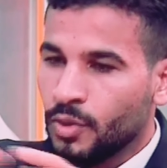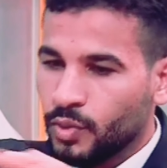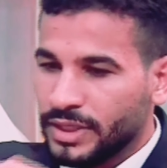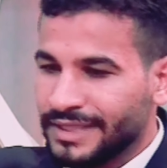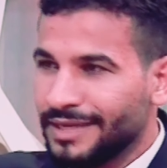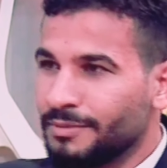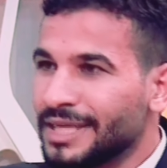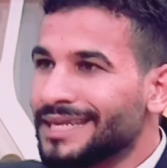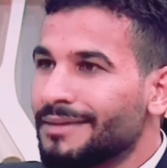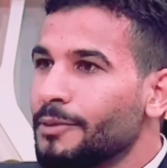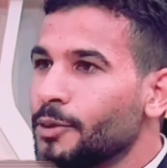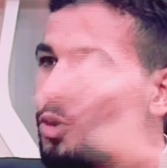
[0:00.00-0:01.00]
والسمنه
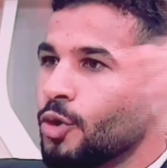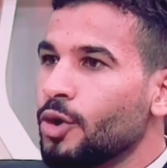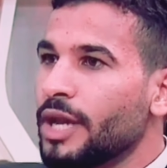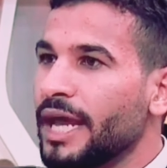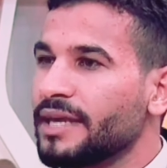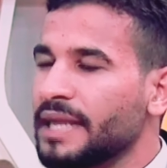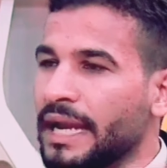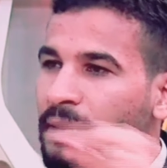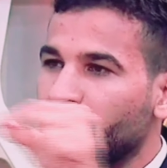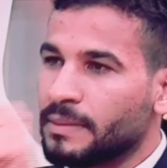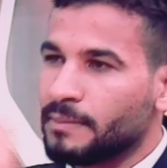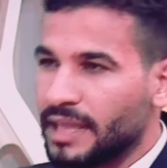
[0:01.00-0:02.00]
سبب لكل هذه يعني
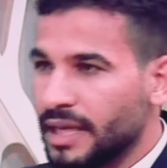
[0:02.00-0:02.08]
ما